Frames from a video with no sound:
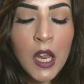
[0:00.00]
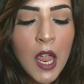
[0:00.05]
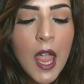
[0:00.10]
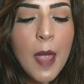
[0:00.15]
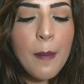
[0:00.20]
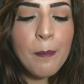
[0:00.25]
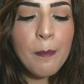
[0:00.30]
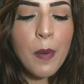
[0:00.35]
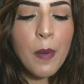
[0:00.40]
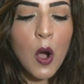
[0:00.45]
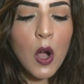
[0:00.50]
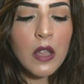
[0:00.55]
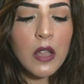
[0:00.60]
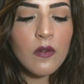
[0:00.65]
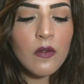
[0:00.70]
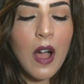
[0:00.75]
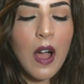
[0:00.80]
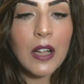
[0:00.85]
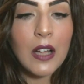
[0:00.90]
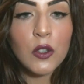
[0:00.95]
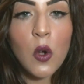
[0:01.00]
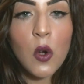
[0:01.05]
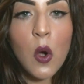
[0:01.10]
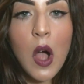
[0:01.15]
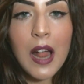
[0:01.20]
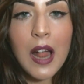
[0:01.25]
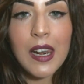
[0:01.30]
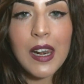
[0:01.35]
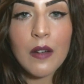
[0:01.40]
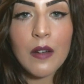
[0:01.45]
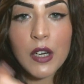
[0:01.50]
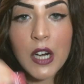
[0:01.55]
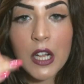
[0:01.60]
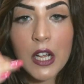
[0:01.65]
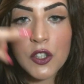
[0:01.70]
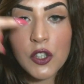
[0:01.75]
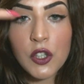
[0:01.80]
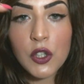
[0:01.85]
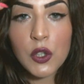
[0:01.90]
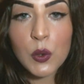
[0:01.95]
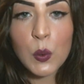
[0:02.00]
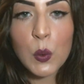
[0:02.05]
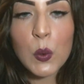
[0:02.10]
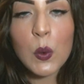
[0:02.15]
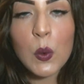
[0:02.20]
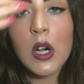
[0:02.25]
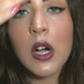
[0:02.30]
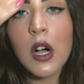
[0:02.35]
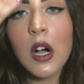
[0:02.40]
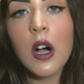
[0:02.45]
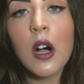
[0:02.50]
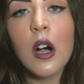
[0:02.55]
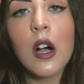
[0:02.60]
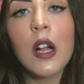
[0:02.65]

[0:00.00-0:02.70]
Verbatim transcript: e poi vado a lavorarci su uh,